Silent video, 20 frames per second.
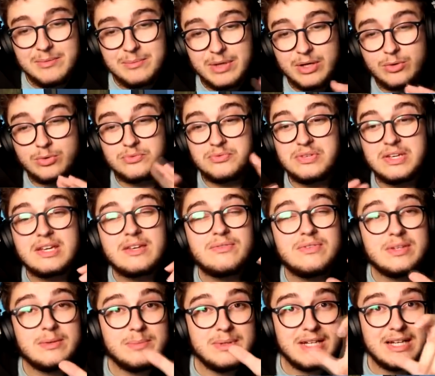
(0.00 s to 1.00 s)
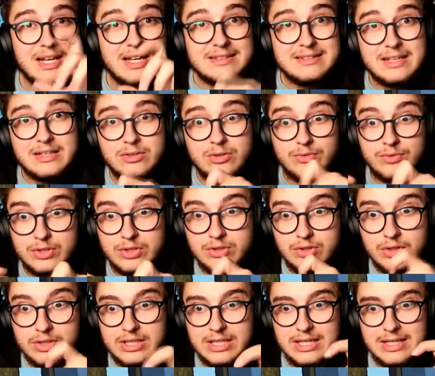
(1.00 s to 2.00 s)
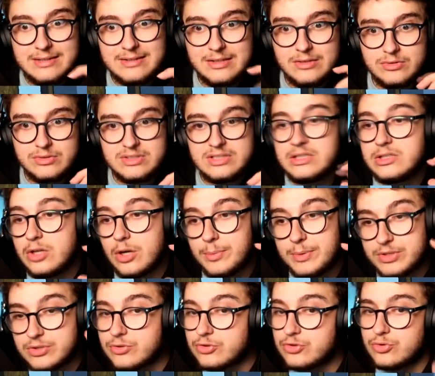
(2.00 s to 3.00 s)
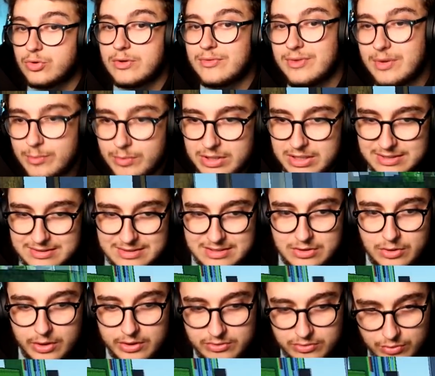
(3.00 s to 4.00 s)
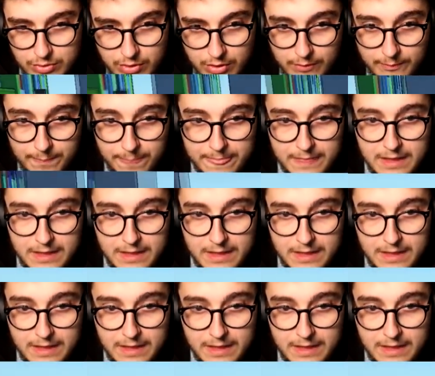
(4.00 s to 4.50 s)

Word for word: par contre, vérifiez bien la taille de votre coque et la taille du sticker, parce que je crois vraiment les stickers, ils sont grands.